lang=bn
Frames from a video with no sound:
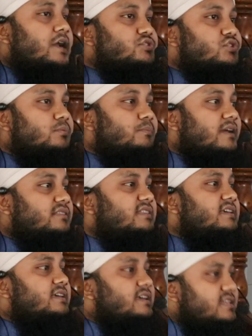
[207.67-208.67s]
একজন
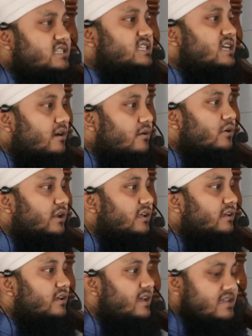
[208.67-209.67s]
ব্যক্তি ইচ্ছা করে
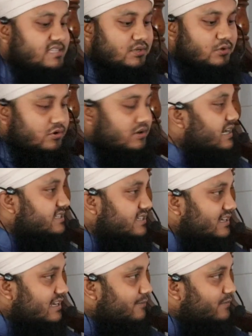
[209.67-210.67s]
এই যে নখ
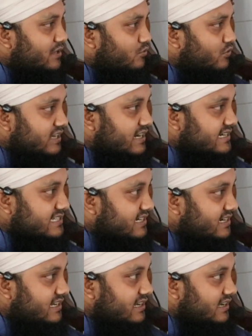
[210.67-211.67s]
কাটছেন না আপনি কোনি
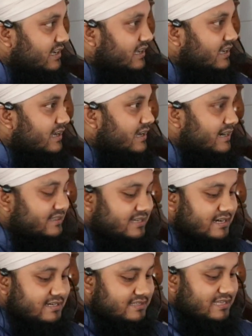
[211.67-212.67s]
কাটছেন না
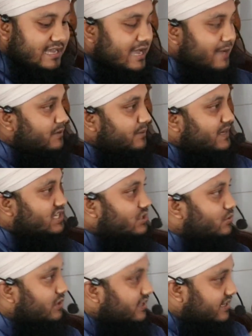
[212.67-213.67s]
কাটতে কাটতে আপনি
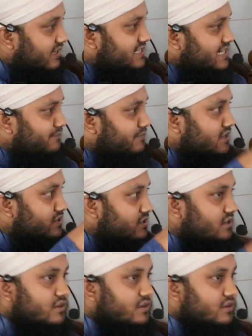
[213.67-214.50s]
বেশি করে কেটে আপনার